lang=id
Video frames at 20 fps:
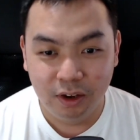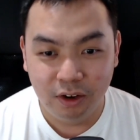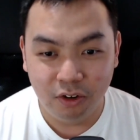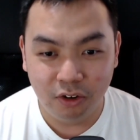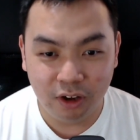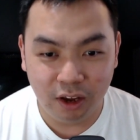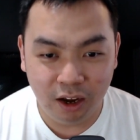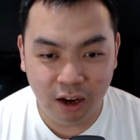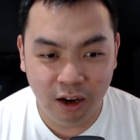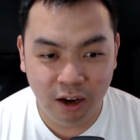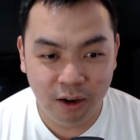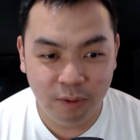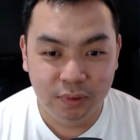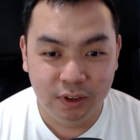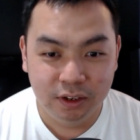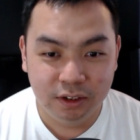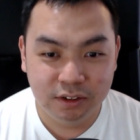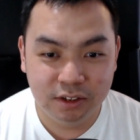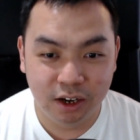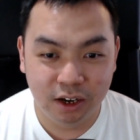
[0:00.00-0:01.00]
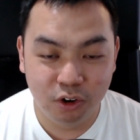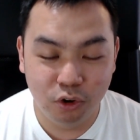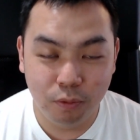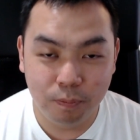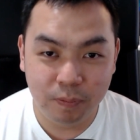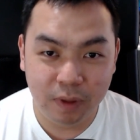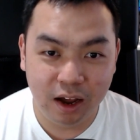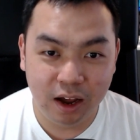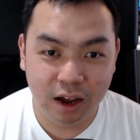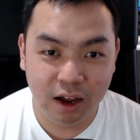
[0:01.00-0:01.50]
oke Jangan
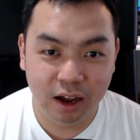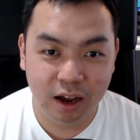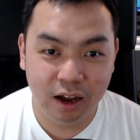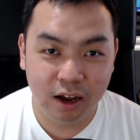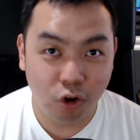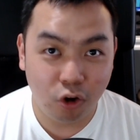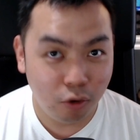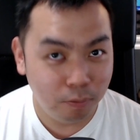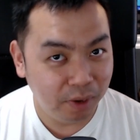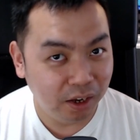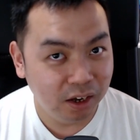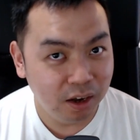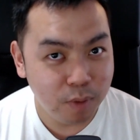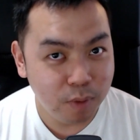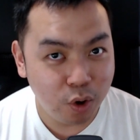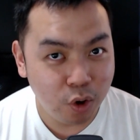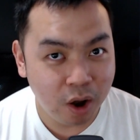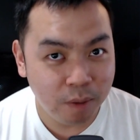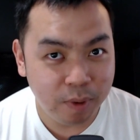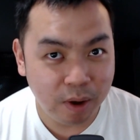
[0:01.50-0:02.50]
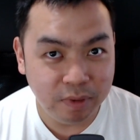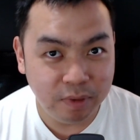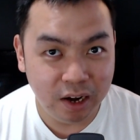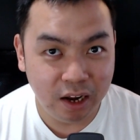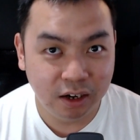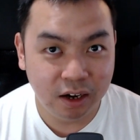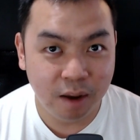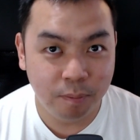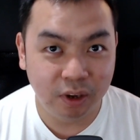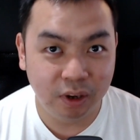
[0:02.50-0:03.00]
lupa komen di bawah
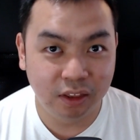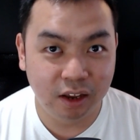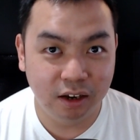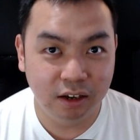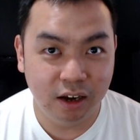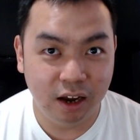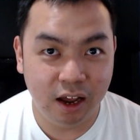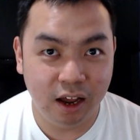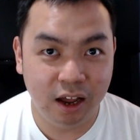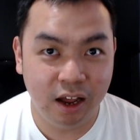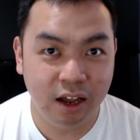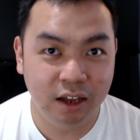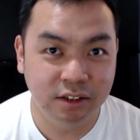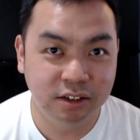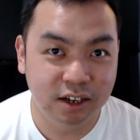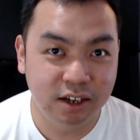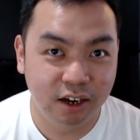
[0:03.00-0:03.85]
apabila ada pertanyaan.